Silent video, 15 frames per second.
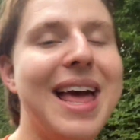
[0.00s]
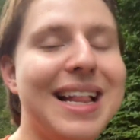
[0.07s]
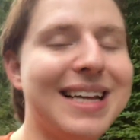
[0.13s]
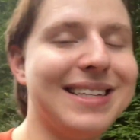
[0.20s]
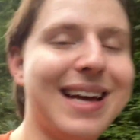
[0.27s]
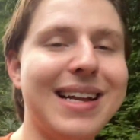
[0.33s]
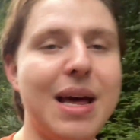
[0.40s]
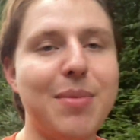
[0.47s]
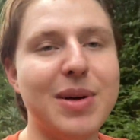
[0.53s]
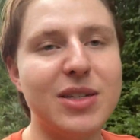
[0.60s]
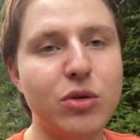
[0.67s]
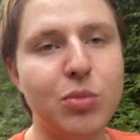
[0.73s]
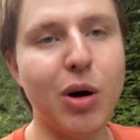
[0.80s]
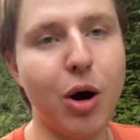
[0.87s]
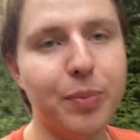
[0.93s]
Das hat Amazon
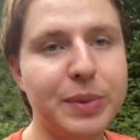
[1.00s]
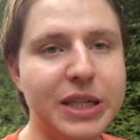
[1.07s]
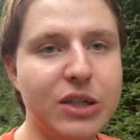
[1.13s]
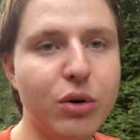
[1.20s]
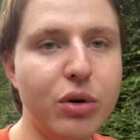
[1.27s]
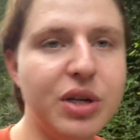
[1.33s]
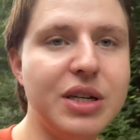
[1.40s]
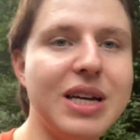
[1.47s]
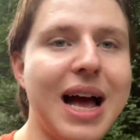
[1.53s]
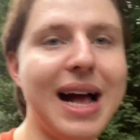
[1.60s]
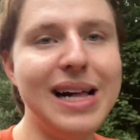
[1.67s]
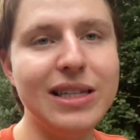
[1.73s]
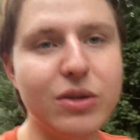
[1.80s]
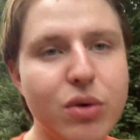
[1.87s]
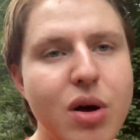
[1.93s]
überhaupt nicht nötig.
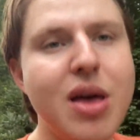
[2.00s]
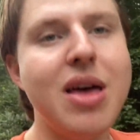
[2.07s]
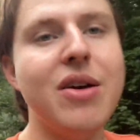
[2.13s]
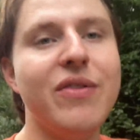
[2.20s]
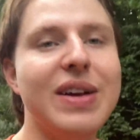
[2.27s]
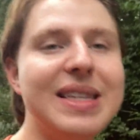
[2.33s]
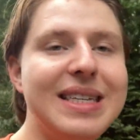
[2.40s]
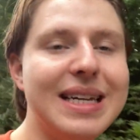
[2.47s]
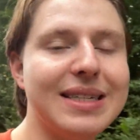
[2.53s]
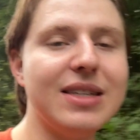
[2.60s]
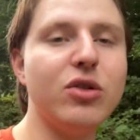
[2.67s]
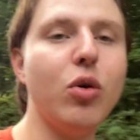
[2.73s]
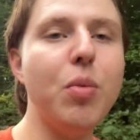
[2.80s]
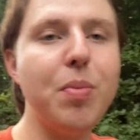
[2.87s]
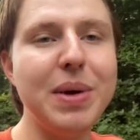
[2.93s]
Also, wenn Sie das
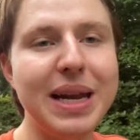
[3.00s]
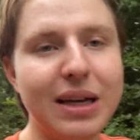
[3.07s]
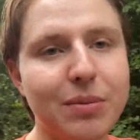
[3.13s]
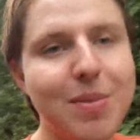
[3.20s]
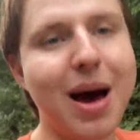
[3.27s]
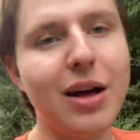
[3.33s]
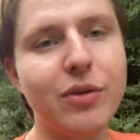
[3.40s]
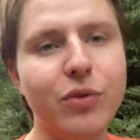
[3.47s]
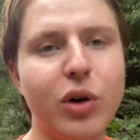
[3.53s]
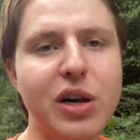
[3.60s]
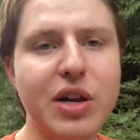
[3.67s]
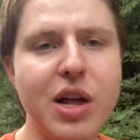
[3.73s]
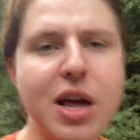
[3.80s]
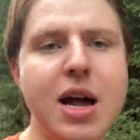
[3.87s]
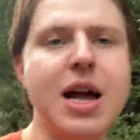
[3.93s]
jetzt unbedingt machen
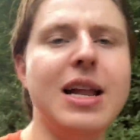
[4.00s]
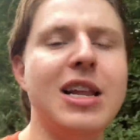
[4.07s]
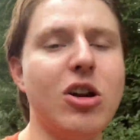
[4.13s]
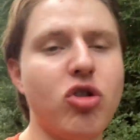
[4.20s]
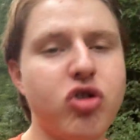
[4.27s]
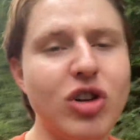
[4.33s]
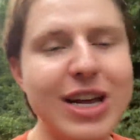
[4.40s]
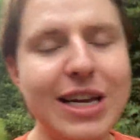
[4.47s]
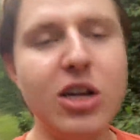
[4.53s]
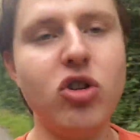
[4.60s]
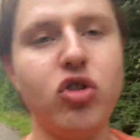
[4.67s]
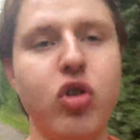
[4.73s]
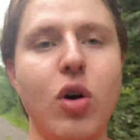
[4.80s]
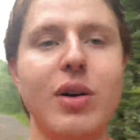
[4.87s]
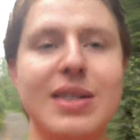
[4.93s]
wollen, dann stehen die
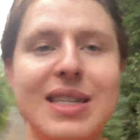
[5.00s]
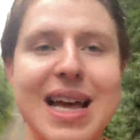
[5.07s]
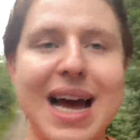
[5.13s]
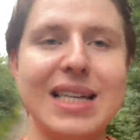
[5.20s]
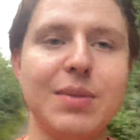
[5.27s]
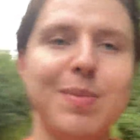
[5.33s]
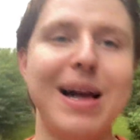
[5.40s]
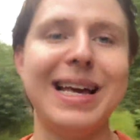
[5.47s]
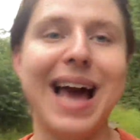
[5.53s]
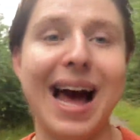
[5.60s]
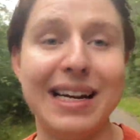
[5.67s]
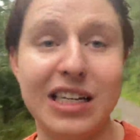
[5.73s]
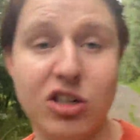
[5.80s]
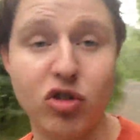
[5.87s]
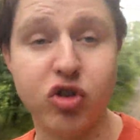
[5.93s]
Chancen erstmal gar
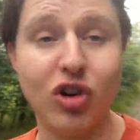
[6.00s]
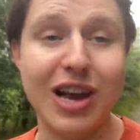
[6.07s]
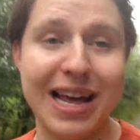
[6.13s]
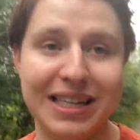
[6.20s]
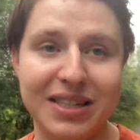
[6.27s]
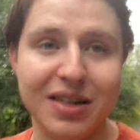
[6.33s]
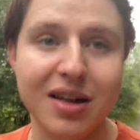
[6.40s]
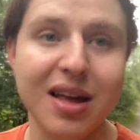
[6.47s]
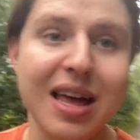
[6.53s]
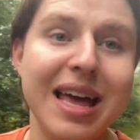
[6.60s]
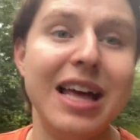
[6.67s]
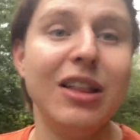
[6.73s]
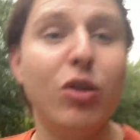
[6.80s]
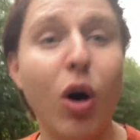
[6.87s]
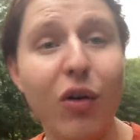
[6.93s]
nicht schlecht.
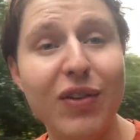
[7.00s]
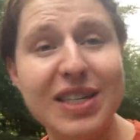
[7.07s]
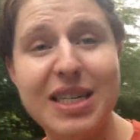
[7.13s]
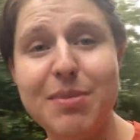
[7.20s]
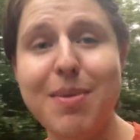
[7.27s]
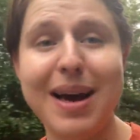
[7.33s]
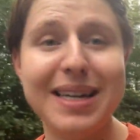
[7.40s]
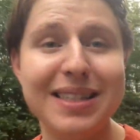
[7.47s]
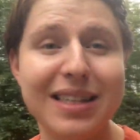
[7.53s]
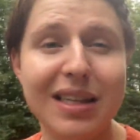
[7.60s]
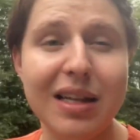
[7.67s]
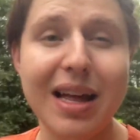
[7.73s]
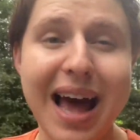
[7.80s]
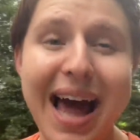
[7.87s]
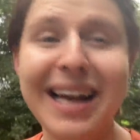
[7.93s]
Doch was die meisten
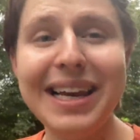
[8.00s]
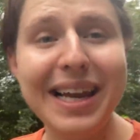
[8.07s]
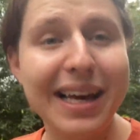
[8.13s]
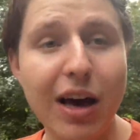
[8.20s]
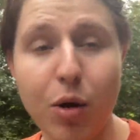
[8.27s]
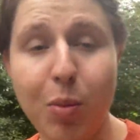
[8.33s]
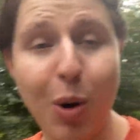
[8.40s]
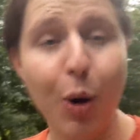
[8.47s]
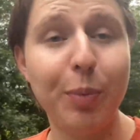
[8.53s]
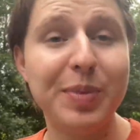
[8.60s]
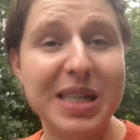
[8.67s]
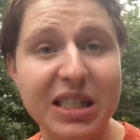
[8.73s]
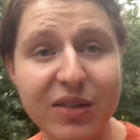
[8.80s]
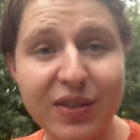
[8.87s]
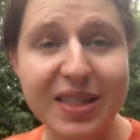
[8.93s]
Anleger überhaupt
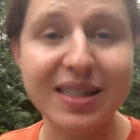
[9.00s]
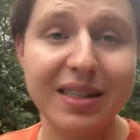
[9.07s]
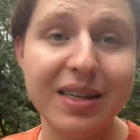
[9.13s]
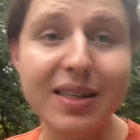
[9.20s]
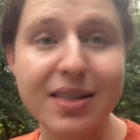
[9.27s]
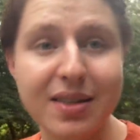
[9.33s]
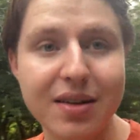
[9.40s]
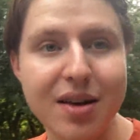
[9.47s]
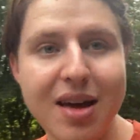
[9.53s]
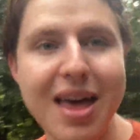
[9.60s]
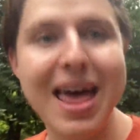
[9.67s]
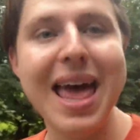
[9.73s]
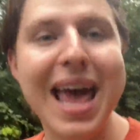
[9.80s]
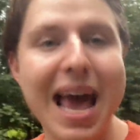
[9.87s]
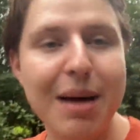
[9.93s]
nicht wissen ist,
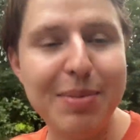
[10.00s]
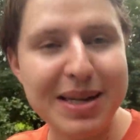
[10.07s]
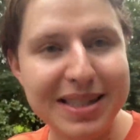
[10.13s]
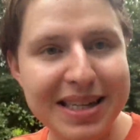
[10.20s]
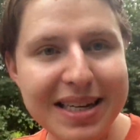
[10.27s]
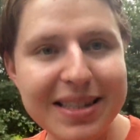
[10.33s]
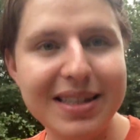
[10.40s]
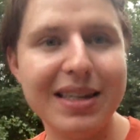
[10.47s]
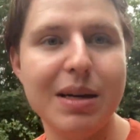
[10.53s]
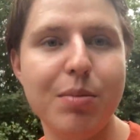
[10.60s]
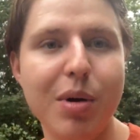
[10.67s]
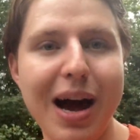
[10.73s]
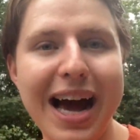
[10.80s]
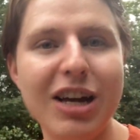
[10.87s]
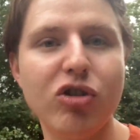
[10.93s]
Amazon ist in dem
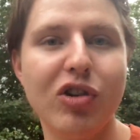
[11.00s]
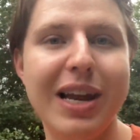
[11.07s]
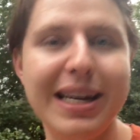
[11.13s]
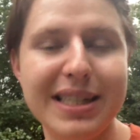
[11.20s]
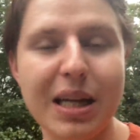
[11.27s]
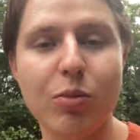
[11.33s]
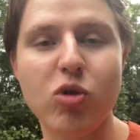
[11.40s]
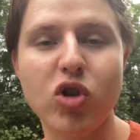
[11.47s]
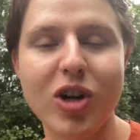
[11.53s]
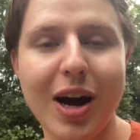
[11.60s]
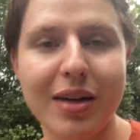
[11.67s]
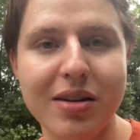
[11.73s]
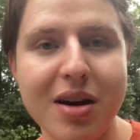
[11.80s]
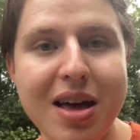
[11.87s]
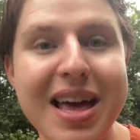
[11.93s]
Bereich schon längst am Start.